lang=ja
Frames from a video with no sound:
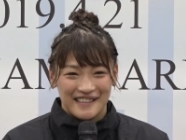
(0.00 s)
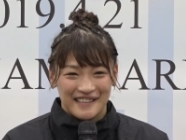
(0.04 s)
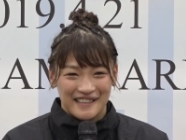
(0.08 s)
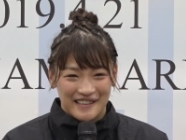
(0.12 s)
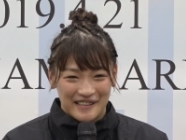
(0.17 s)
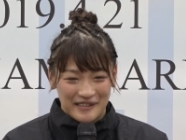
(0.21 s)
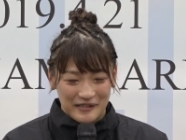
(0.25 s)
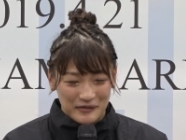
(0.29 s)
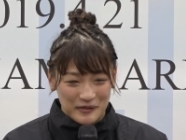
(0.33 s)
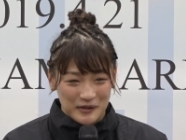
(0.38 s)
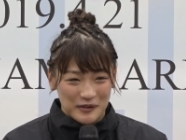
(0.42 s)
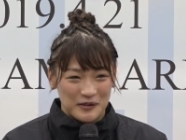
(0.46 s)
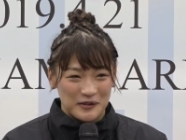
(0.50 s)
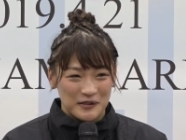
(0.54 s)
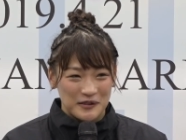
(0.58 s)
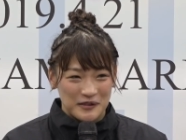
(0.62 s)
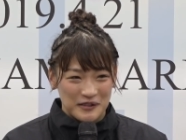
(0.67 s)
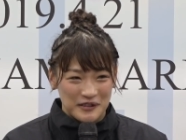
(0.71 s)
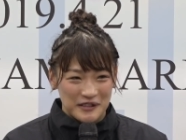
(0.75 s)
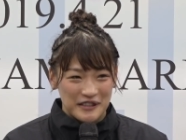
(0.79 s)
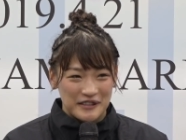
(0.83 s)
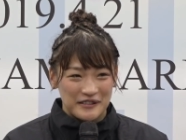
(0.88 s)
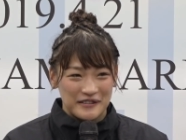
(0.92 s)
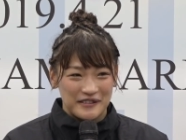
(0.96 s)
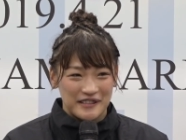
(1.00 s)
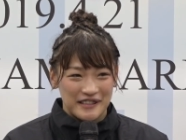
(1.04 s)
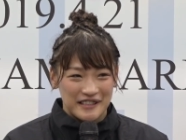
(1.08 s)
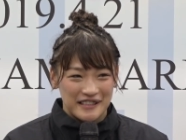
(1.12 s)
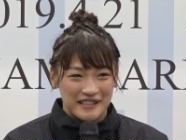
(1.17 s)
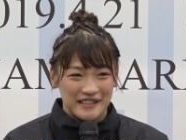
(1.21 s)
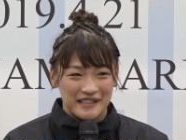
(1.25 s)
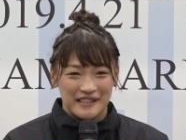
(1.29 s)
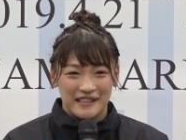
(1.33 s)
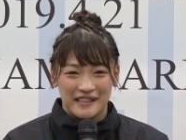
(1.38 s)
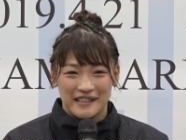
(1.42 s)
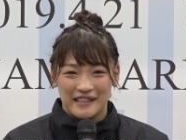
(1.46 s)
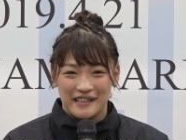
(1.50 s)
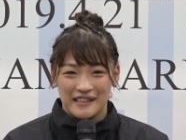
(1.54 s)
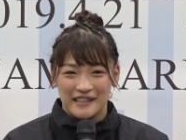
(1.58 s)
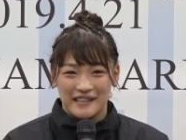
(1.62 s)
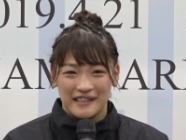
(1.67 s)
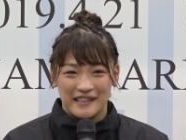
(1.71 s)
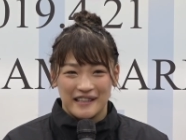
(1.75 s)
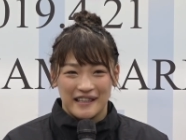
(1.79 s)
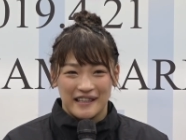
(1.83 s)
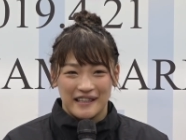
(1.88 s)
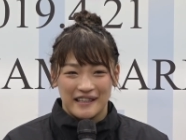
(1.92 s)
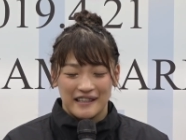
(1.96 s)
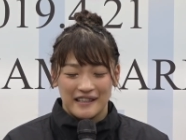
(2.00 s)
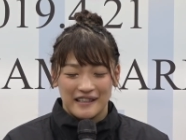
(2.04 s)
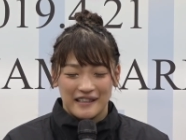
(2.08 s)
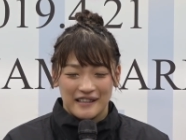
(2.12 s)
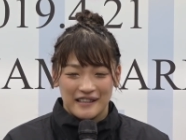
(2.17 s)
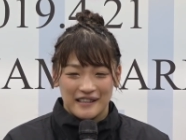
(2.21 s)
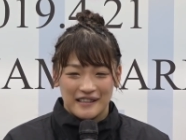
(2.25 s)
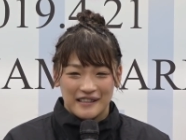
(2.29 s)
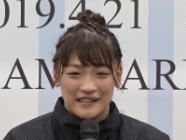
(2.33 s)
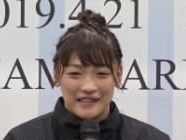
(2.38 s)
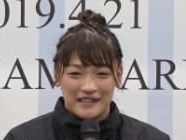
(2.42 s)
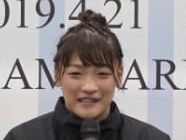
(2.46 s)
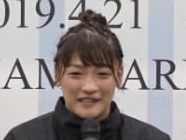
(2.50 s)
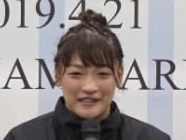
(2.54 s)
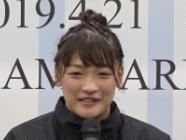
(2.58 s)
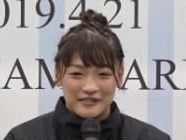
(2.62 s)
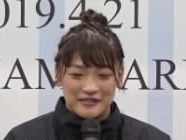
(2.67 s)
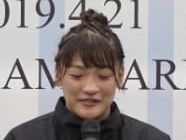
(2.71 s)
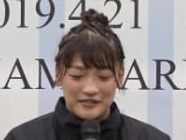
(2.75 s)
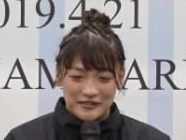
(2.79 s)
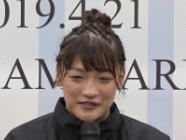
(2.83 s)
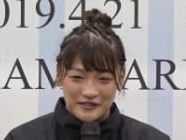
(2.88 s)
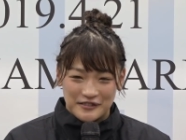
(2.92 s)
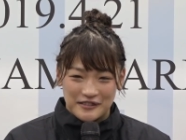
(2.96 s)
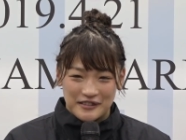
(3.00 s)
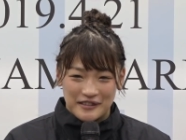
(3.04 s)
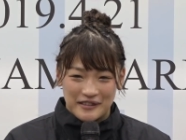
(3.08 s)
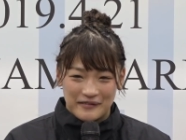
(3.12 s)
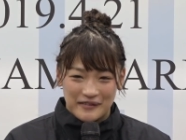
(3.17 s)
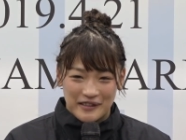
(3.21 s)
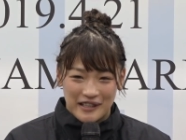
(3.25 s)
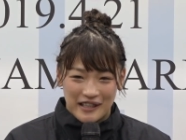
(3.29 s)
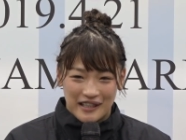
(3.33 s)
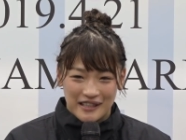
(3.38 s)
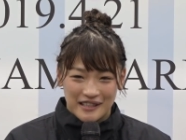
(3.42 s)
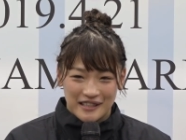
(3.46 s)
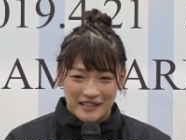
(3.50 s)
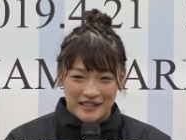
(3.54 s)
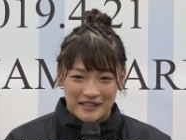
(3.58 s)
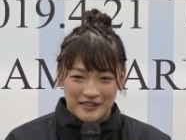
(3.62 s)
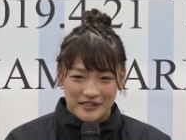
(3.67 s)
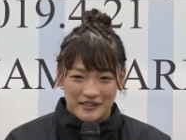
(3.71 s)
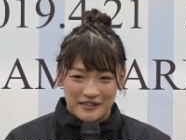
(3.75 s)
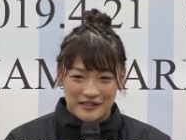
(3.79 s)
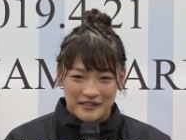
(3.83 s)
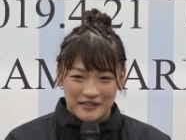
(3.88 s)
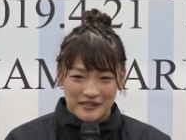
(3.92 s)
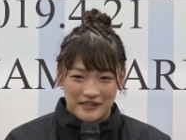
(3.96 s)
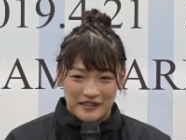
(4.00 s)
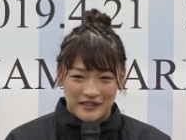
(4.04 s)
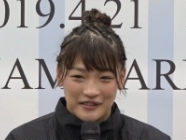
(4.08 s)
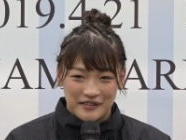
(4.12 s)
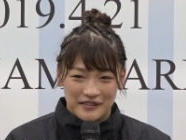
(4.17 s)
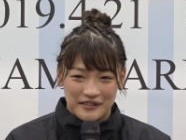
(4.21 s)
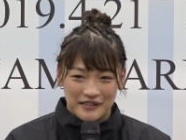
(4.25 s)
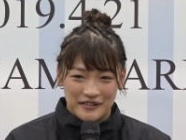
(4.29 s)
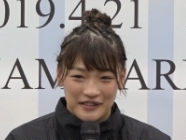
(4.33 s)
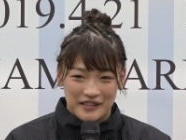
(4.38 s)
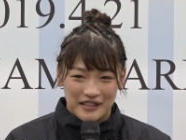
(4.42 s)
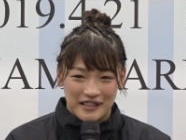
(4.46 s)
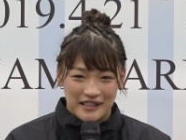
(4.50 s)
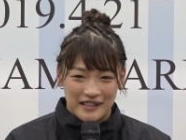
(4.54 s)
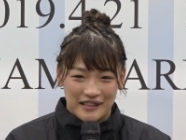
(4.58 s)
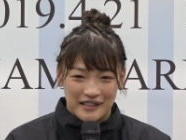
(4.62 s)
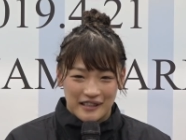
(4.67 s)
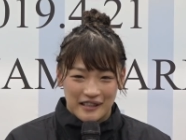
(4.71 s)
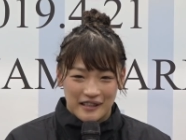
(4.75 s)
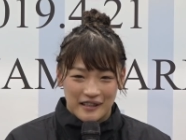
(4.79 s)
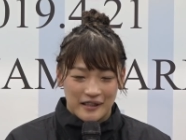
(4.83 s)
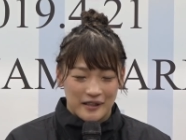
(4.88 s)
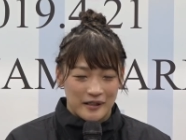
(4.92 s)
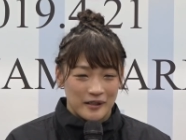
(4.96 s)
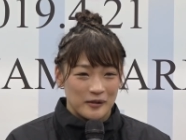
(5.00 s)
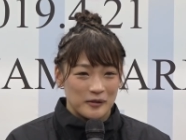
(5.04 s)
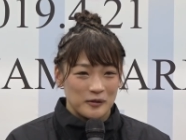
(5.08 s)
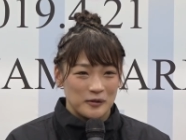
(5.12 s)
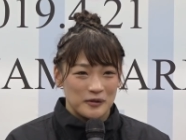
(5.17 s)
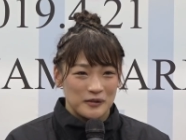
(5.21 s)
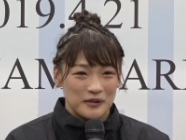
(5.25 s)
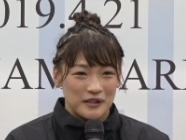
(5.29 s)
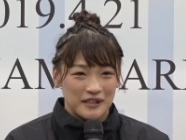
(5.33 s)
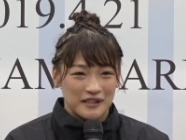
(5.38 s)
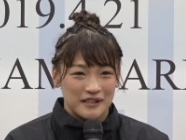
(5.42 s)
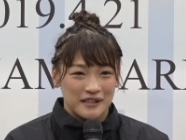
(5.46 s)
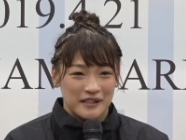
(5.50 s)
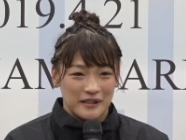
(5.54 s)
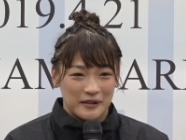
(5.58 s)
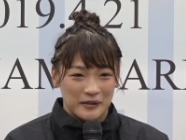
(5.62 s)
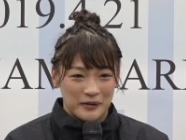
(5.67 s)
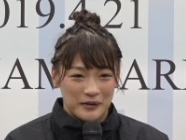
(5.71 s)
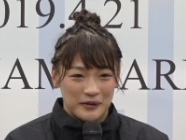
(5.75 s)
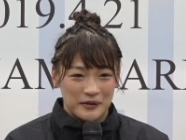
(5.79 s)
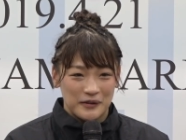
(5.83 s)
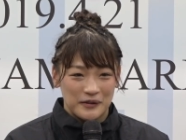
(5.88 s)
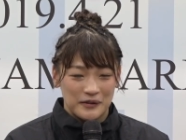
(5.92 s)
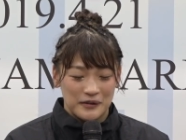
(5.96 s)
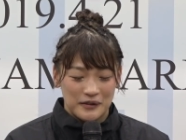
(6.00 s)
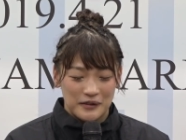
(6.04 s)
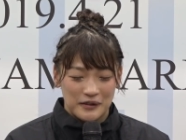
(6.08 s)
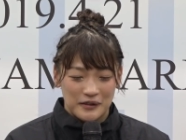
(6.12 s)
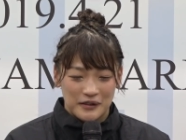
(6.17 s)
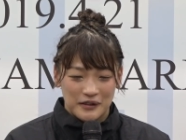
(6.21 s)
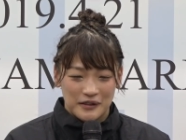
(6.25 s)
いやもう本当に嬉しい限りでうんやっぱりアジャストするのは本当に大変なことですけど、うん、